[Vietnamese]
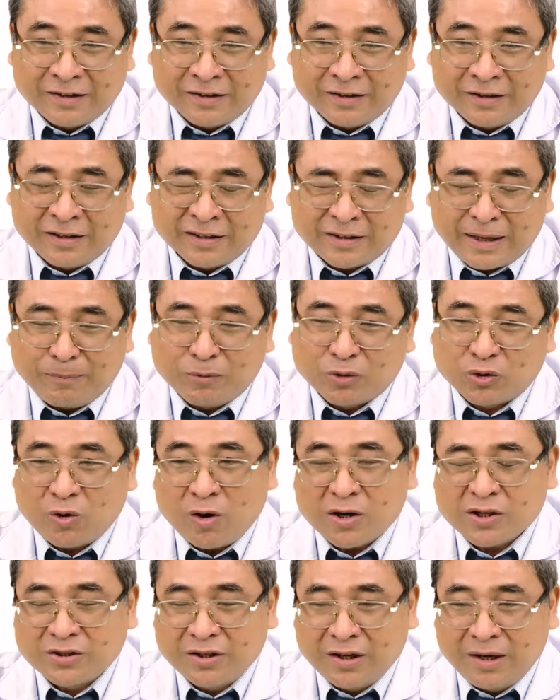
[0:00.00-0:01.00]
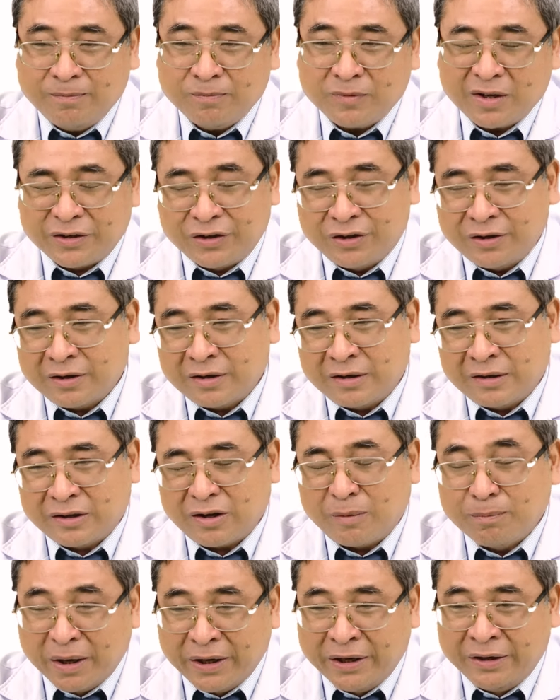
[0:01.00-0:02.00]
Rồi tầm soát sớm là
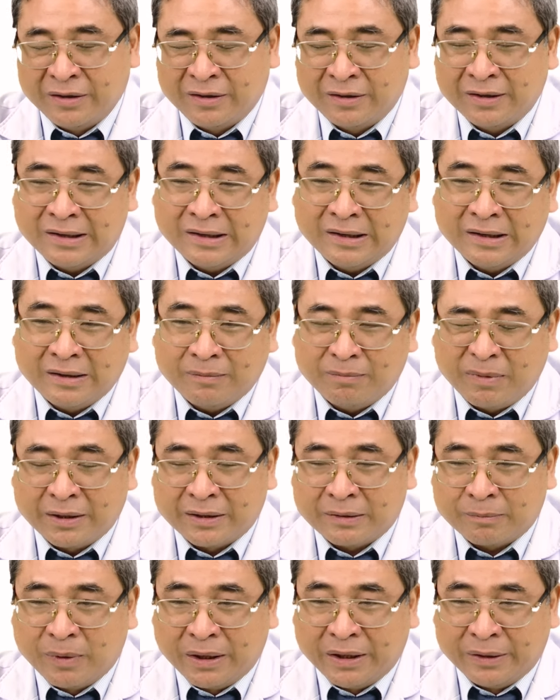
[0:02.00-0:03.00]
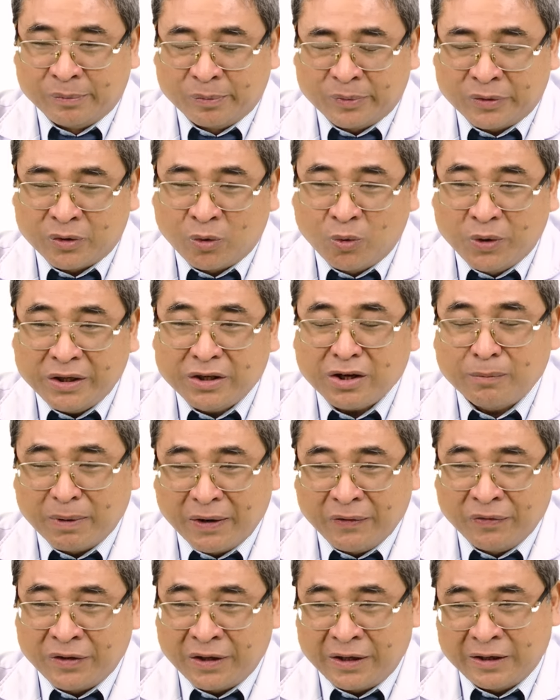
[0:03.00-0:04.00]
cho mình chú ý cho
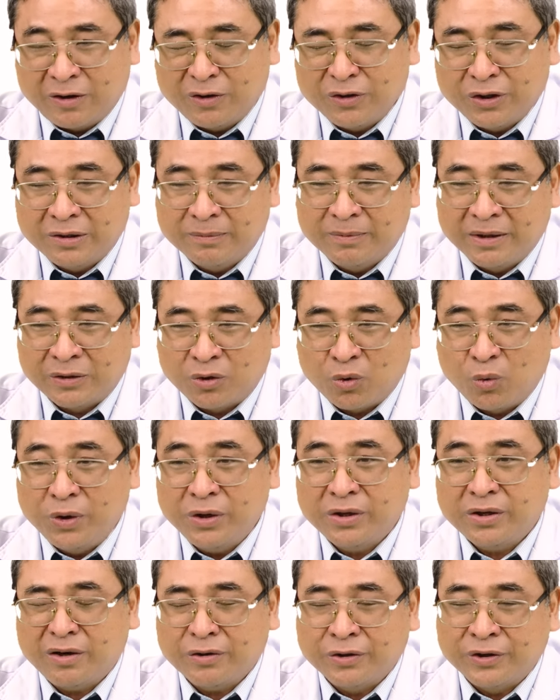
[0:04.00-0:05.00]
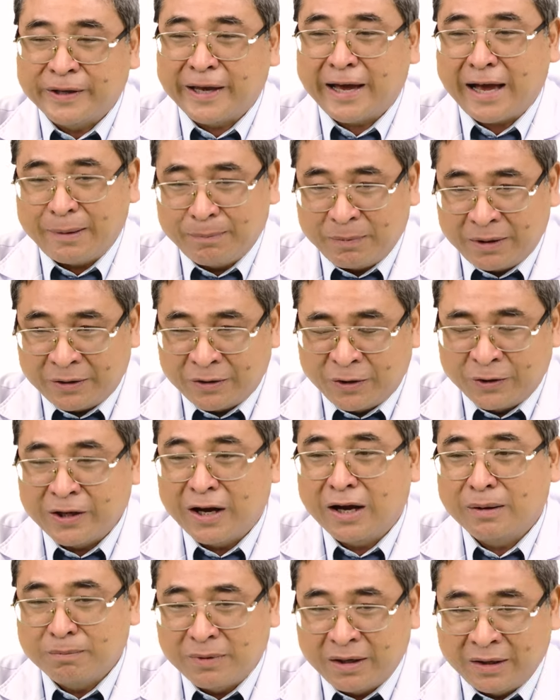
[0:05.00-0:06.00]
mình thì coi như mình chú ý cho người nhà mình, người
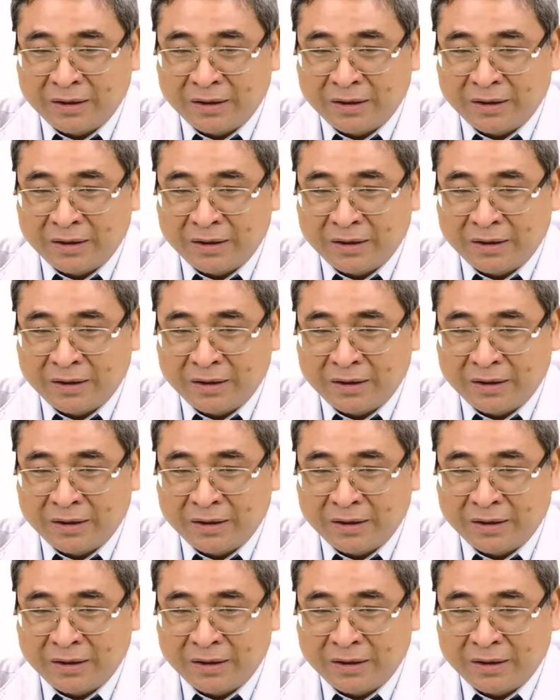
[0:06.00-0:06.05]
thân